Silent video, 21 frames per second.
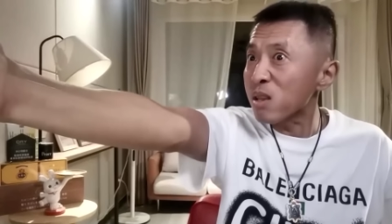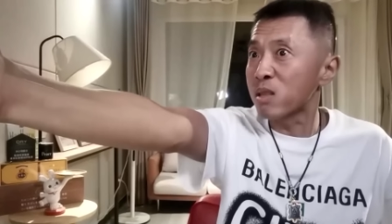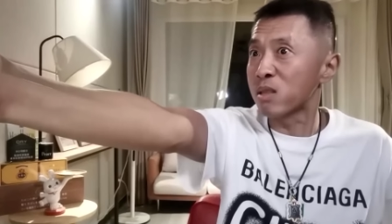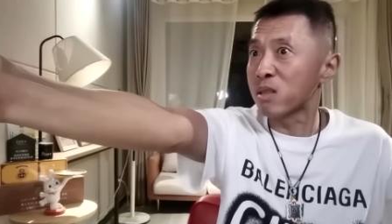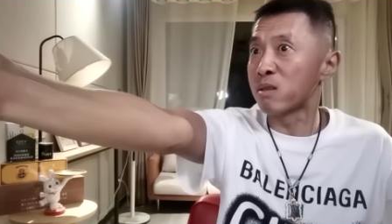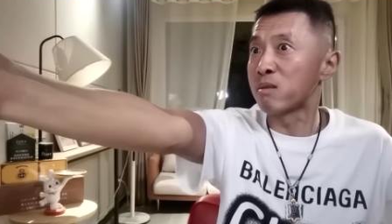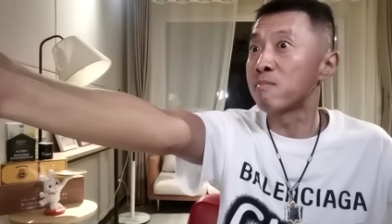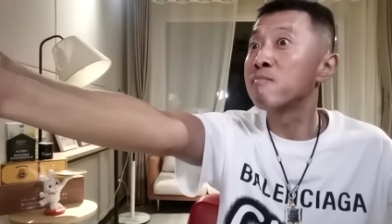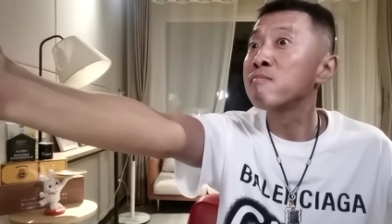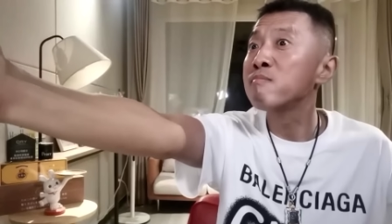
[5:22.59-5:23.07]

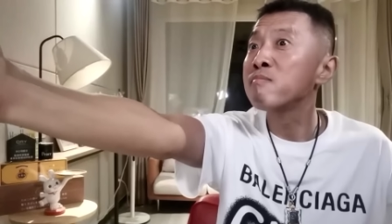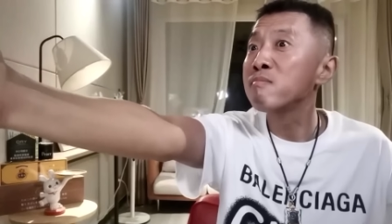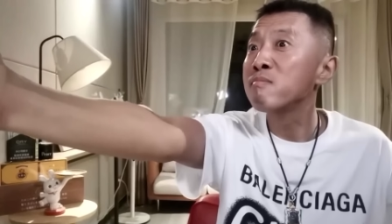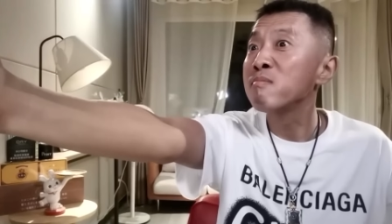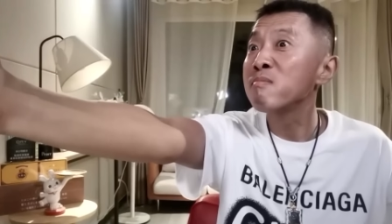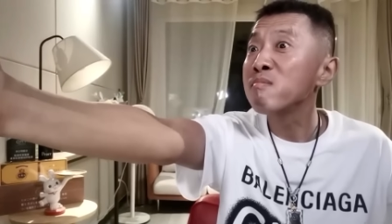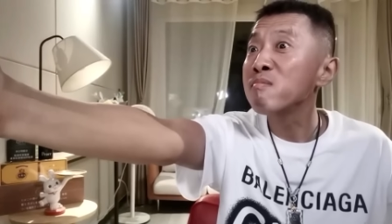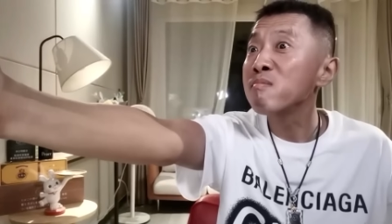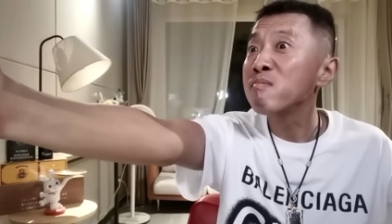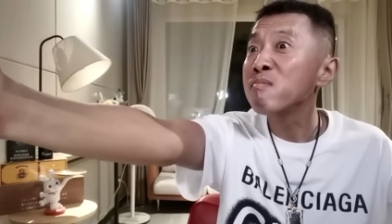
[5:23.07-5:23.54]
你！
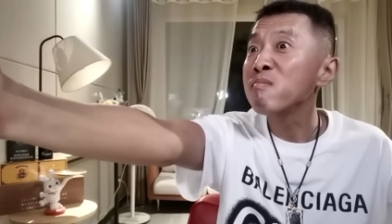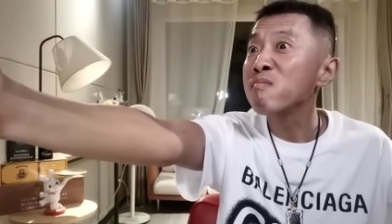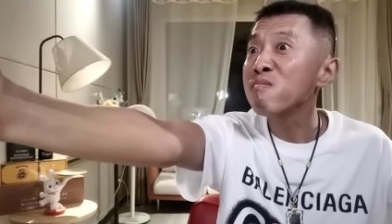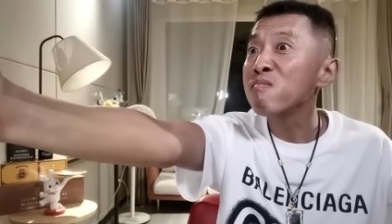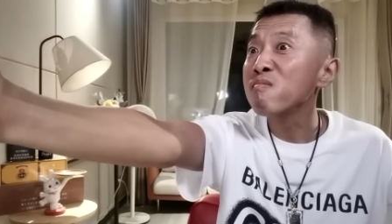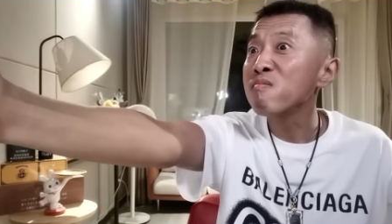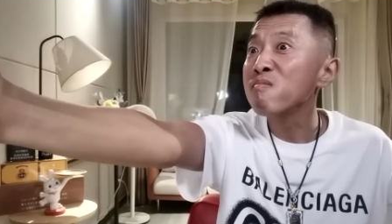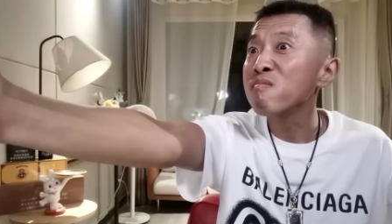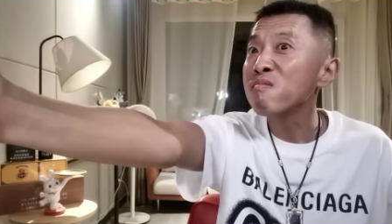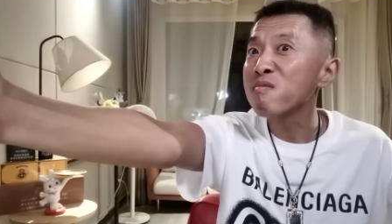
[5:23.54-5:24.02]

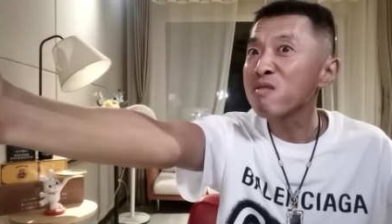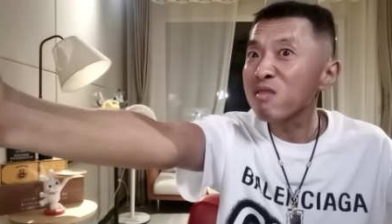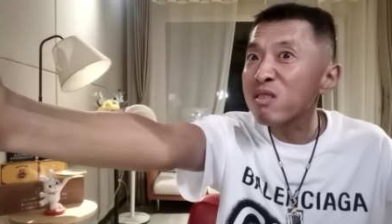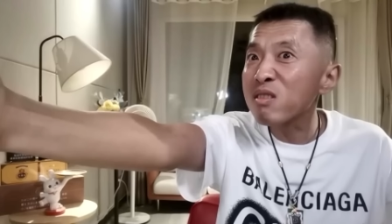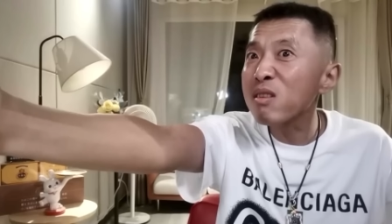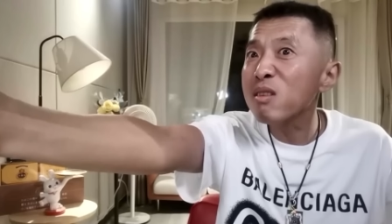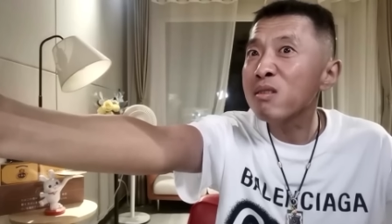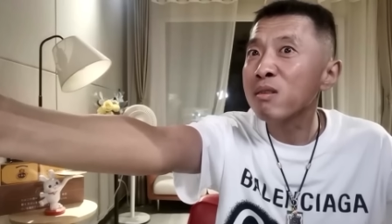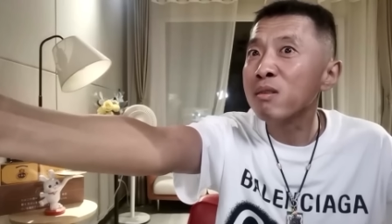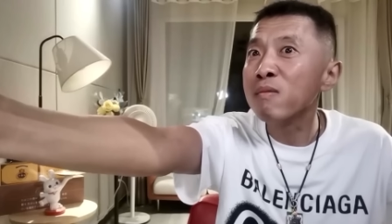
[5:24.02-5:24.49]
就
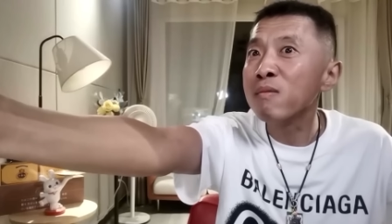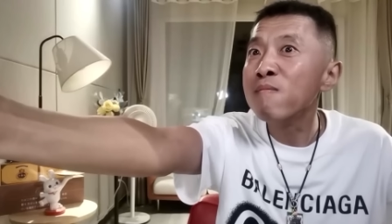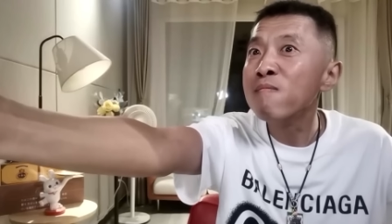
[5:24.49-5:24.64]
这个。